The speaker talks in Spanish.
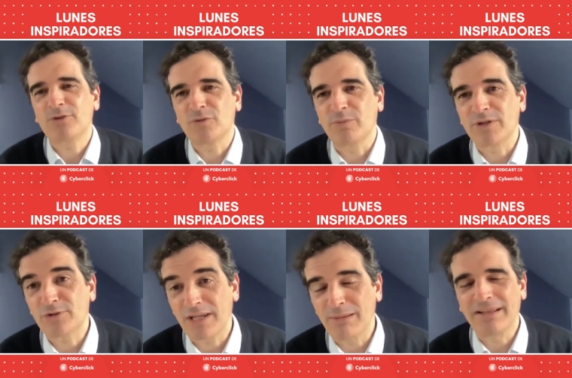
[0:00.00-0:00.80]
por
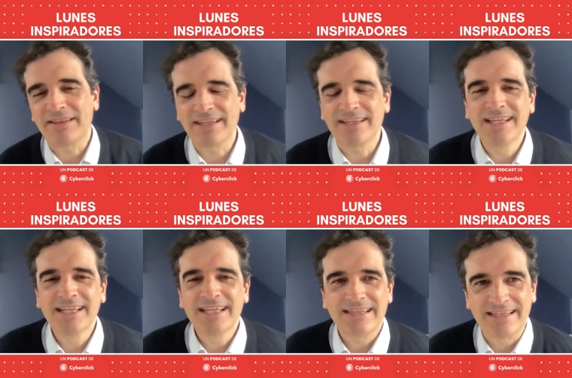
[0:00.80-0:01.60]
supuesto, que habla de,
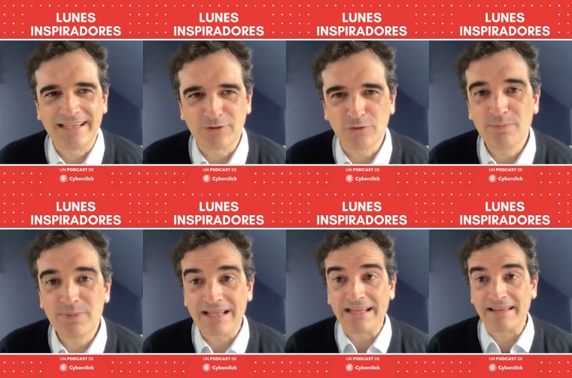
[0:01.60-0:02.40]
de
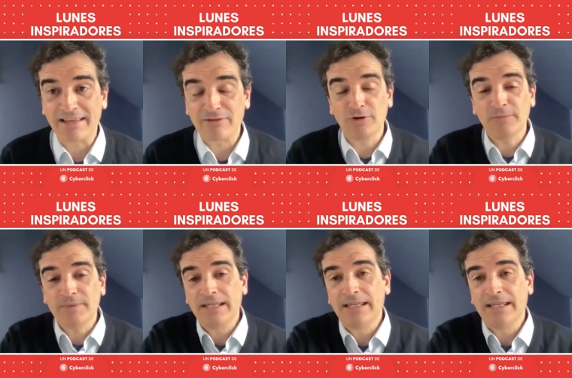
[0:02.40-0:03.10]
rugby, de liderazgo.